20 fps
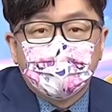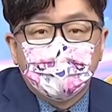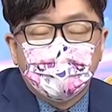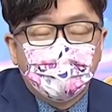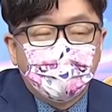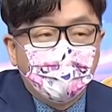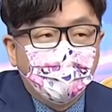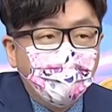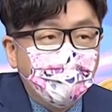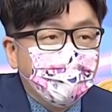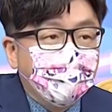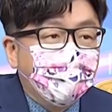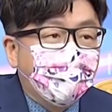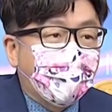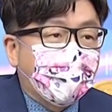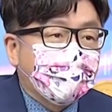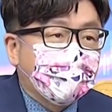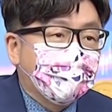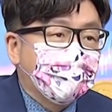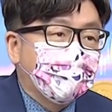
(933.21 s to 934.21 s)
很多人
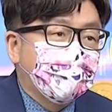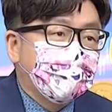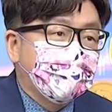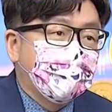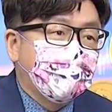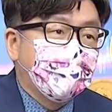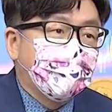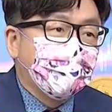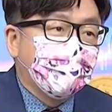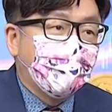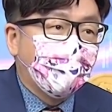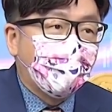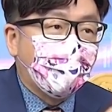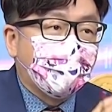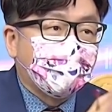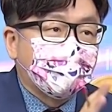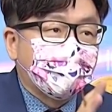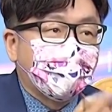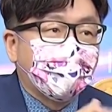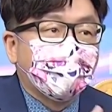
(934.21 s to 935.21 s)
把这个东西给
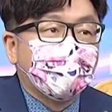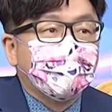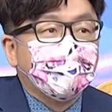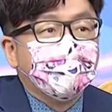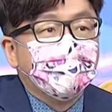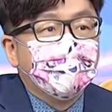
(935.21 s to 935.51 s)
夸大了，